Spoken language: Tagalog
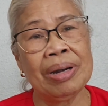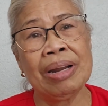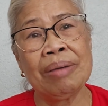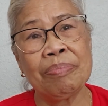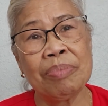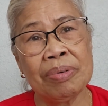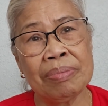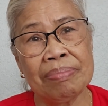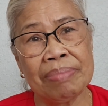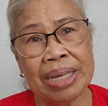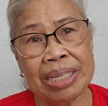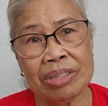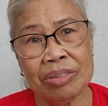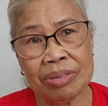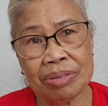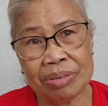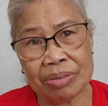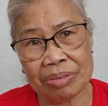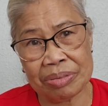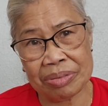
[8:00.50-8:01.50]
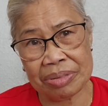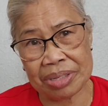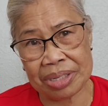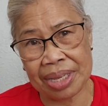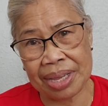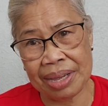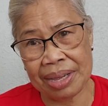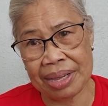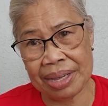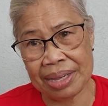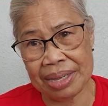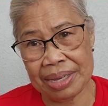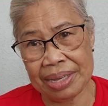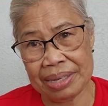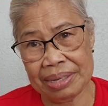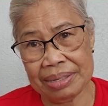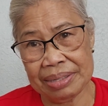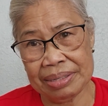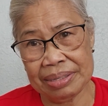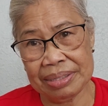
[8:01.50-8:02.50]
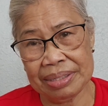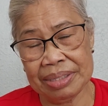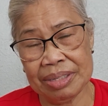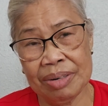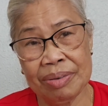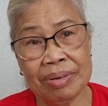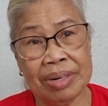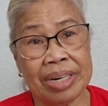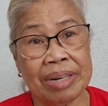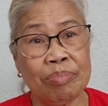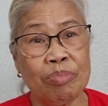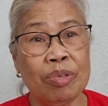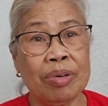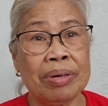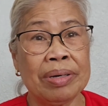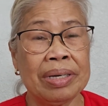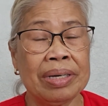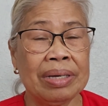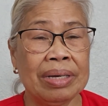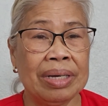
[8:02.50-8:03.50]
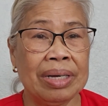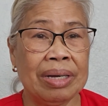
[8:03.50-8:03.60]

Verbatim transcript: Wala pong banyo doon sa laundry mo,